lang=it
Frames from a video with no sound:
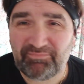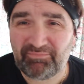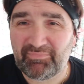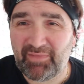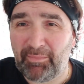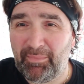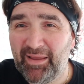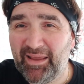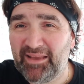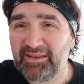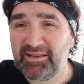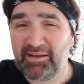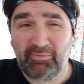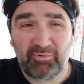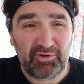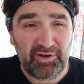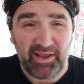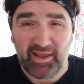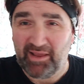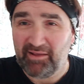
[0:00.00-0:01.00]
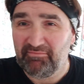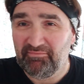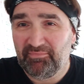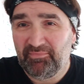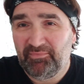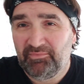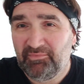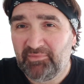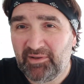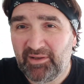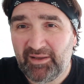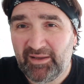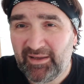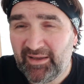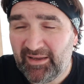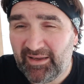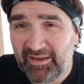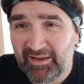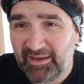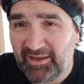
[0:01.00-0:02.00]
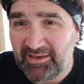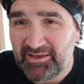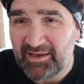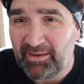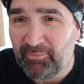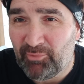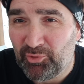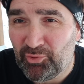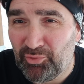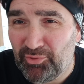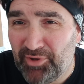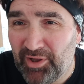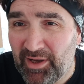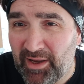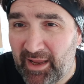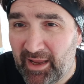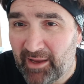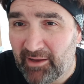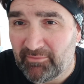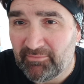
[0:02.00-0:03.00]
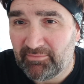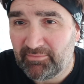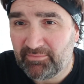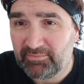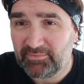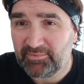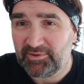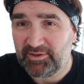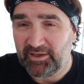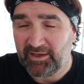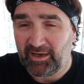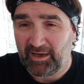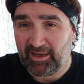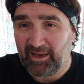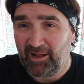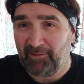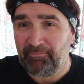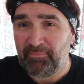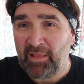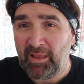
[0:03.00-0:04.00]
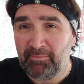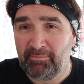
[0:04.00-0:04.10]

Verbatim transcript: Va bene che siamo lì, che siamo tutti lì circa,